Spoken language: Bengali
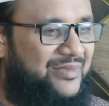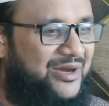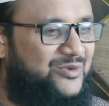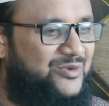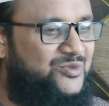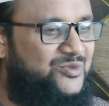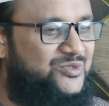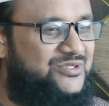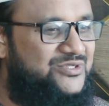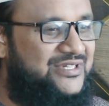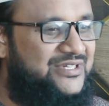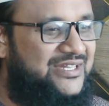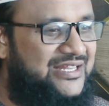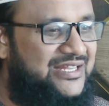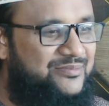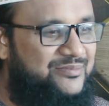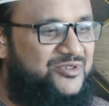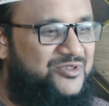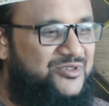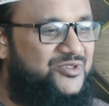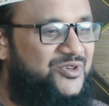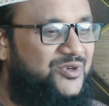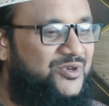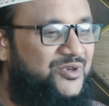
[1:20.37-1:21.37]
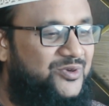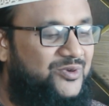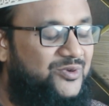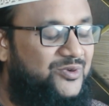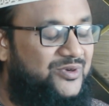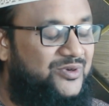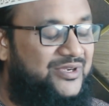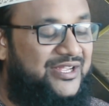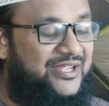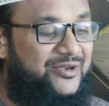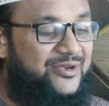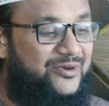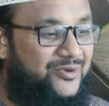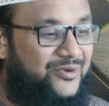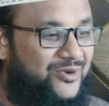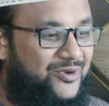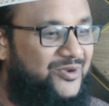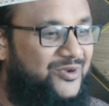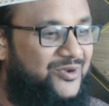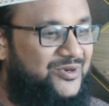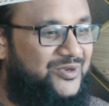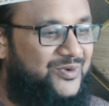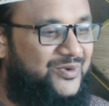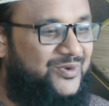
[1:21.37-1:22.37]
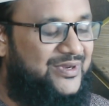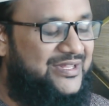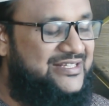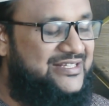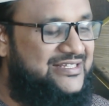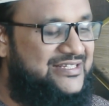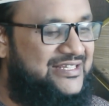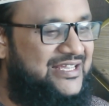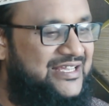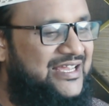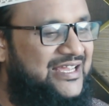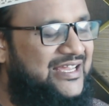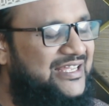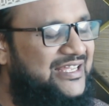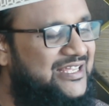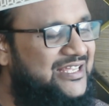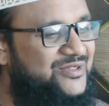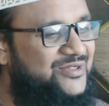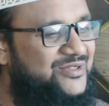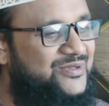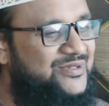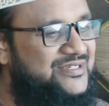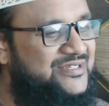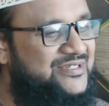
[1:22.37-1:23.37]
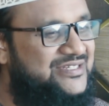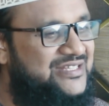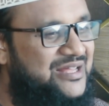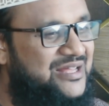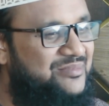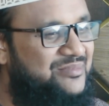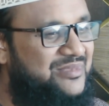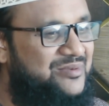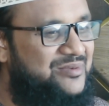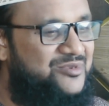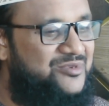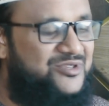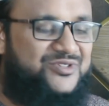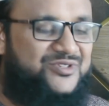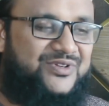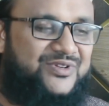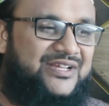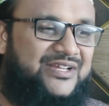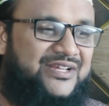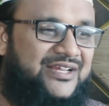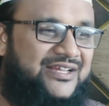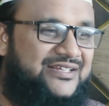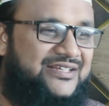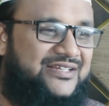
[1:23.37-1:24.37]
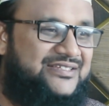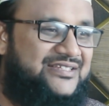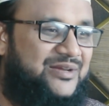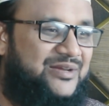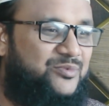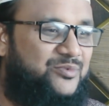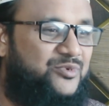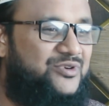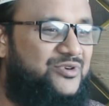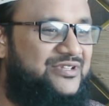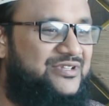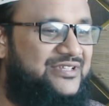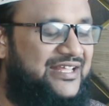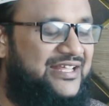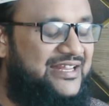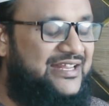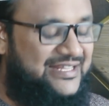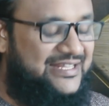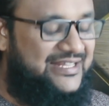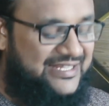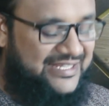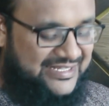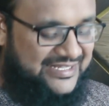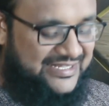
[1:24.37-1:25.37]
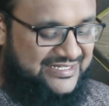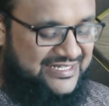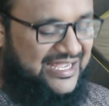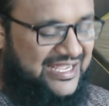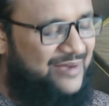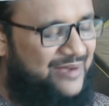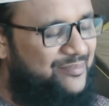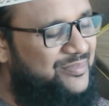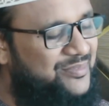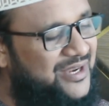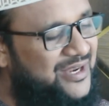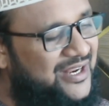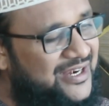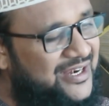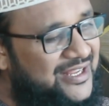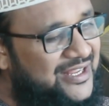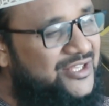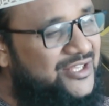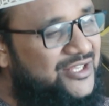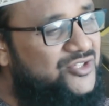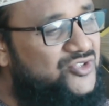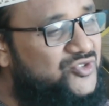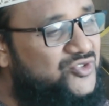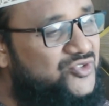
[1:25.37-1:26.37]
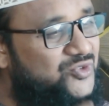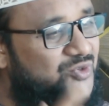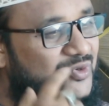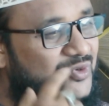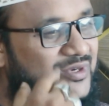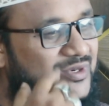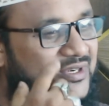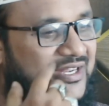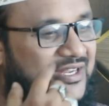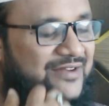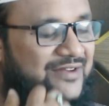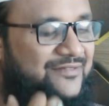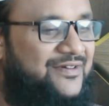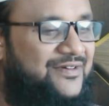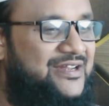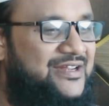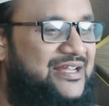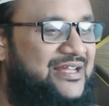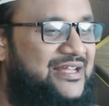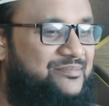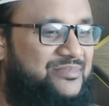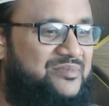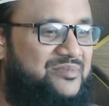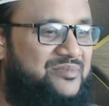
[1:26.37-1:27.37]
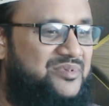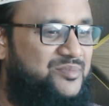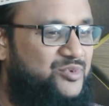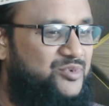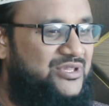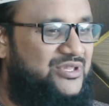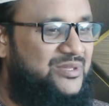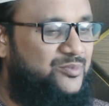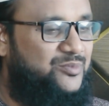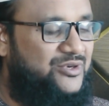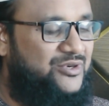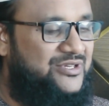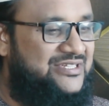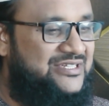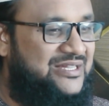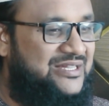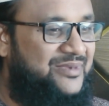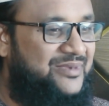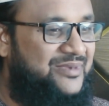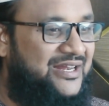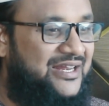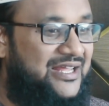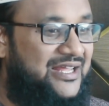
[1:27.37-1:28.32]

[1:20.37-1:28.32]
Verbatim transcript: বা মানুষ এই বিষয়গুলোকে গ্রহণ করেছে কিন্তু ইসলাম এ বিষয়ে সাপোর্ট দেয়নি যে আপনার চোখ লাফালে আপনি বিপদে পড়ে